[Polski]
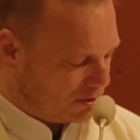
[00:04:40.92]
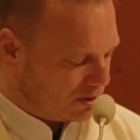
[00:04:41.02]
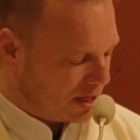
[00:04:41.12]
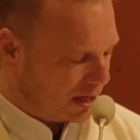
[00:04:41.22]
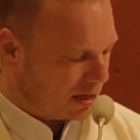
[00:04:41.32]

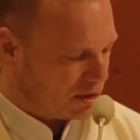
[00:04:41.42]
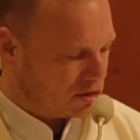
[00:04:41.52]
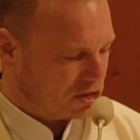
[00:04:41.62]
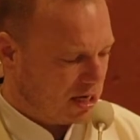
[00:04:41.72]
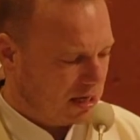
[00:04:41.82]
się jakaś
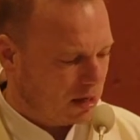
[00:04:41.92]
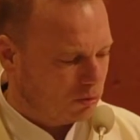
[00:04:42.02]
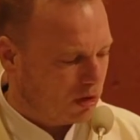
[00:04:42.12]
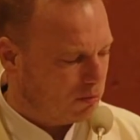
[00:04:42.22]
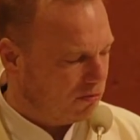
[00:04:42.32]
rzeka,
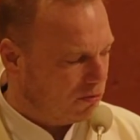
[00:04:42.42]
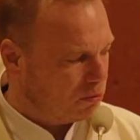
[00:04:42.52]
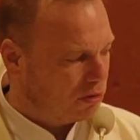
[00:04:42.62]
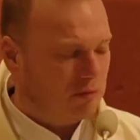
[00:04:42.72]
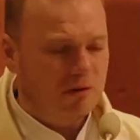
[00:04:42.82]
która by
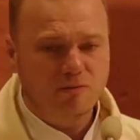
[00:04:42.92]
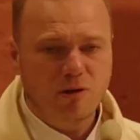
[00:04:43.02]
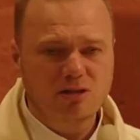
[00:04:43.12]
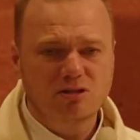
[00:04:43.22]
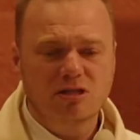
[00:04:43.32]
wypłynęła
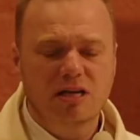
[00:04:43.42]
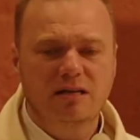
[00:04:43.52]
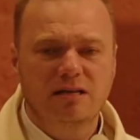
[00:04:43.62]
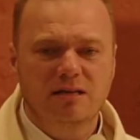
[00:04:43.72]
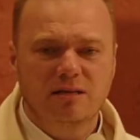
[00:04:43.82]
właśnie
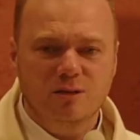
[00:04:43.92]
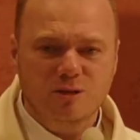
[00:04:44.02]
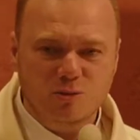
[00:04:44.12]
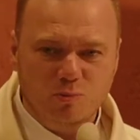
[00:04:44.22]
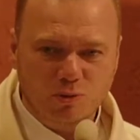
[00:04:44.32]

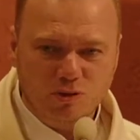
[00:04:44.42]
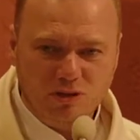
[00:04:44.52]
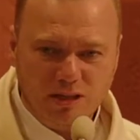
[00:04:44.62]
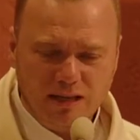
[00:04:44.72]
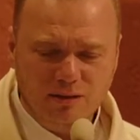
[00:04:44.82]
spod
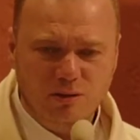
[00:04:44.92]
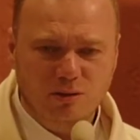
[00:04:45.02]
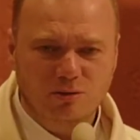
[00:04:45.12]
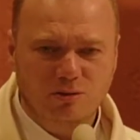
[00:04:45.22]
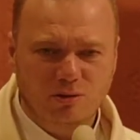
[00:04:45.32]

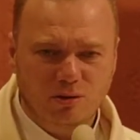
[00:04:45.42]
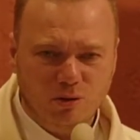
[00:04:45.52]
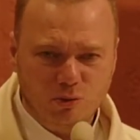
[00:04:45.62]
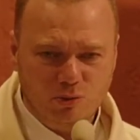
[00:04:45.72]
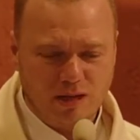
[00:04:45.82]
tego
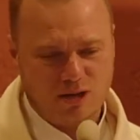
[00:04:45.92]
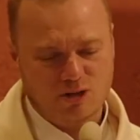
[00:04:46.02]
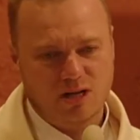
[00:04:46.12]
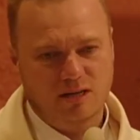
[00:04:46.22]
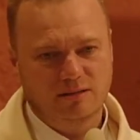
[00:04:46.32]

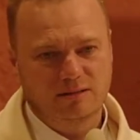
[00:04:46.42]
ołtarza.